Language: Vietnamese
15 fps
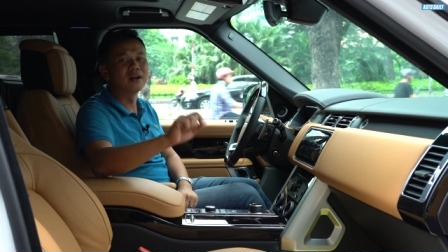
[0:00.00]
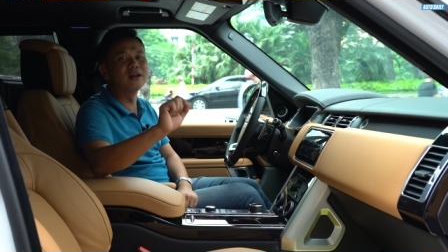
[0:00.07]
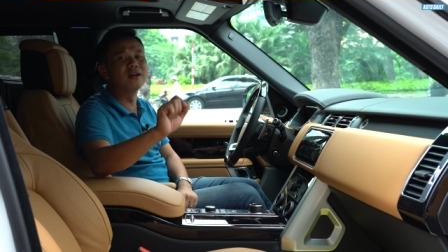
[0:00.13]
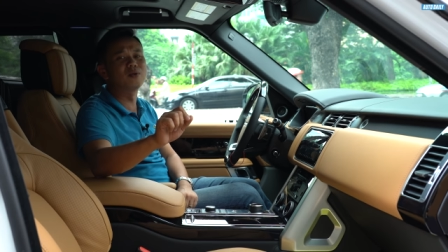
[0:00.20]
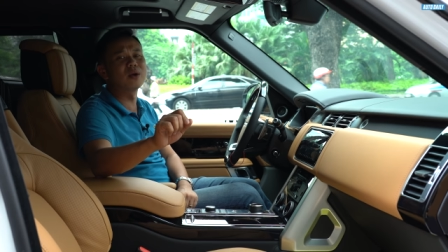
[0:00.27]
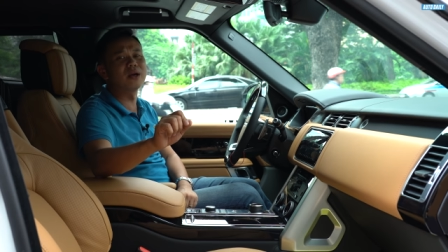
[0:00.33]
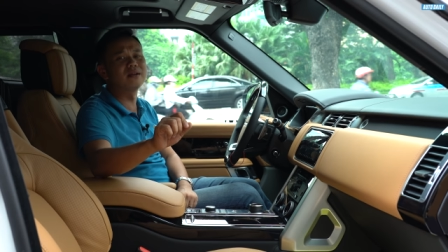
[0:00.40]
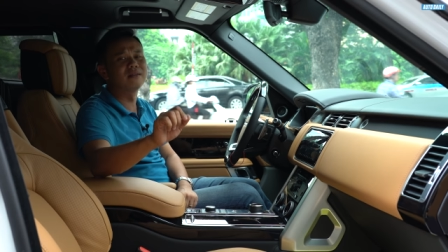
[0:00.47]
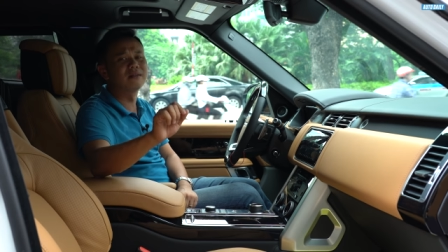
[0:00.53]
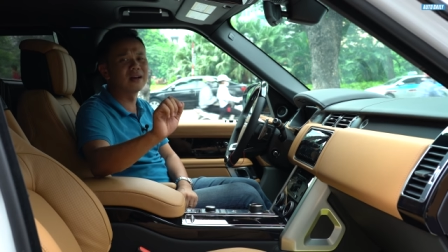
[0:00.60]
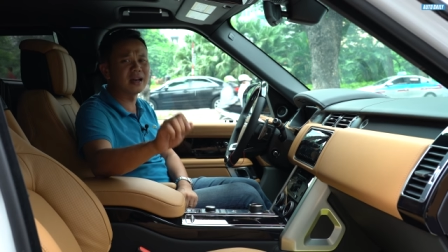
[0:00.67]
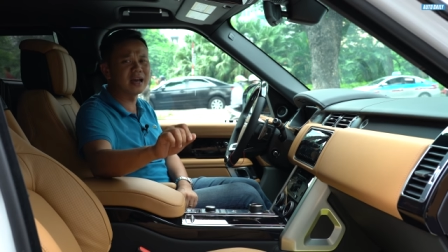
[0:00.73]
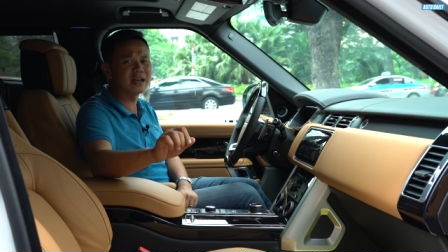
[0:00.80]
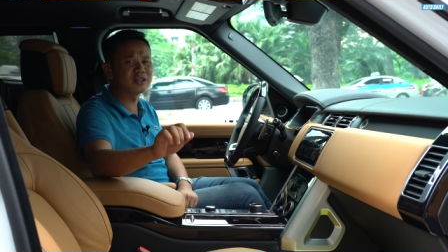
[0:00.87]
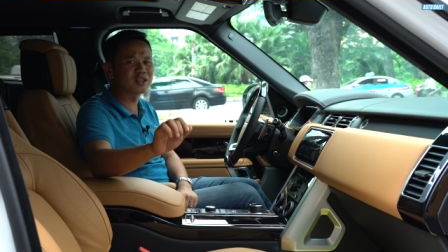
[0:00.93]
Đừng quên
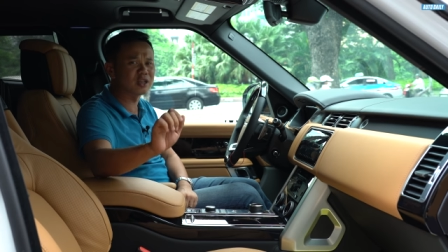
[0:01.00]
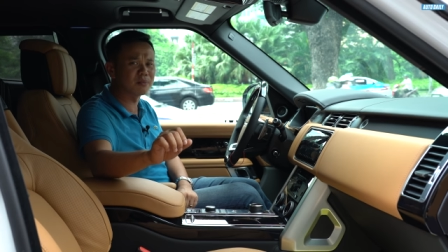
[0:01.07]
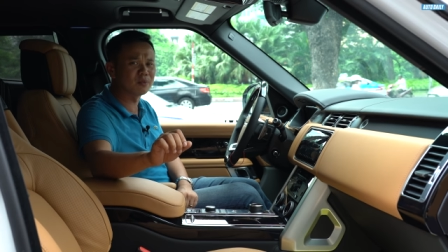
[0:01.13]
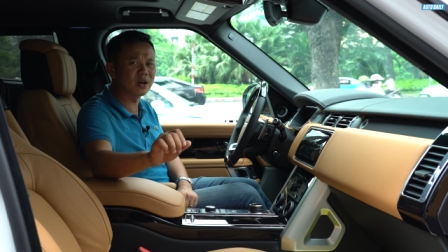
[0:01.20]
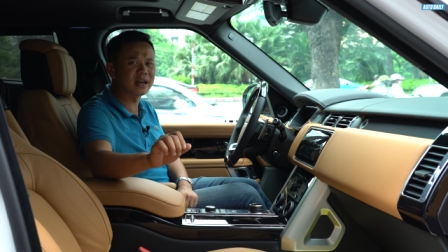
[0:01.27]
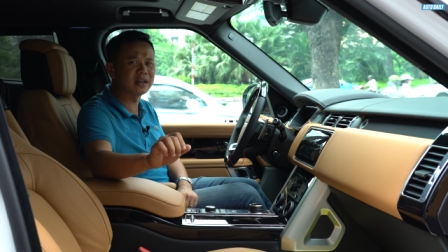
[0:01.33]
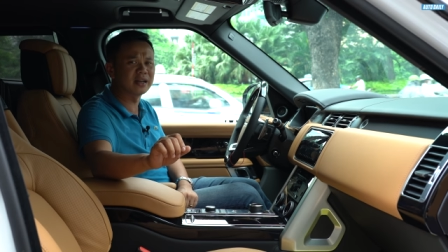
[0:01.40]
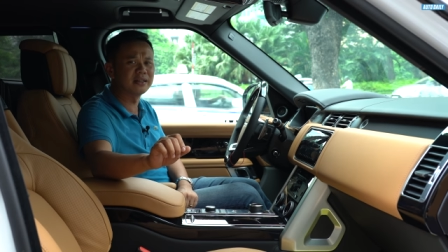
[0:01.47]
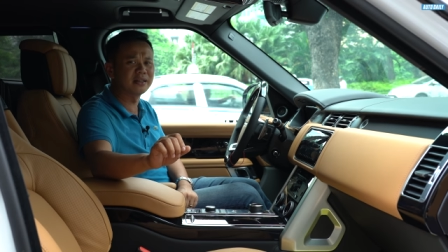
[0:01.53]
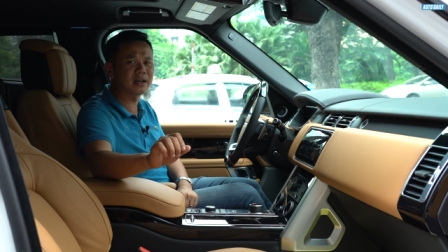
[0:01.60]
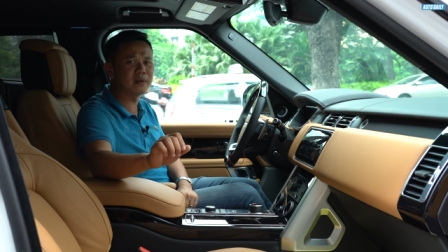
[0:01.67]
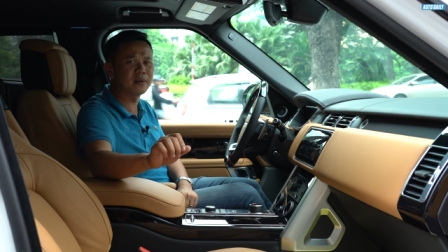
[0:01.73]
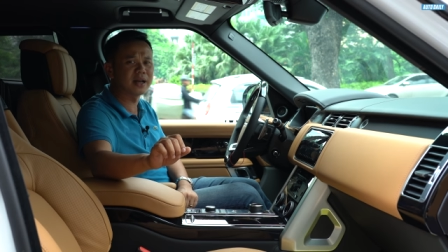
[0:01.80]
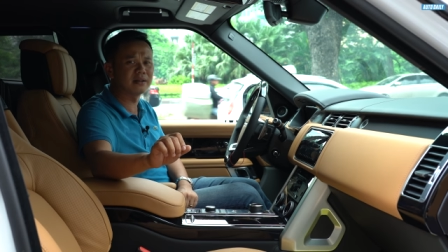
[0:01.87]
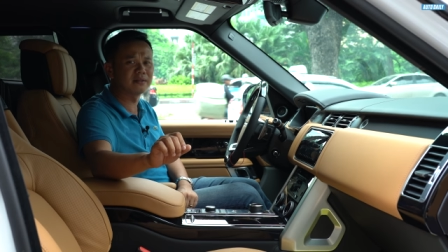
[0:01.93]
like, subscribe kênh nha
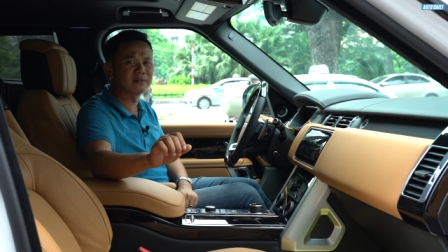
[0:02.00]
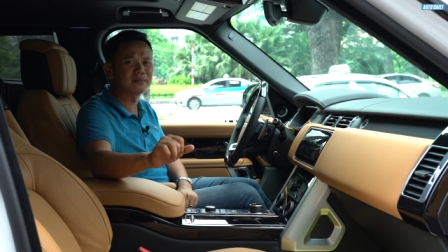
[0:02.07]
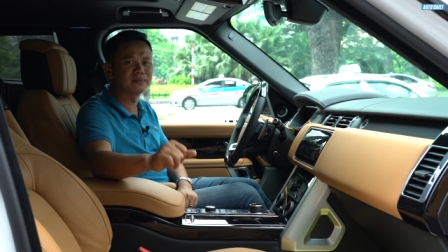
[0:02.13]
các bạn.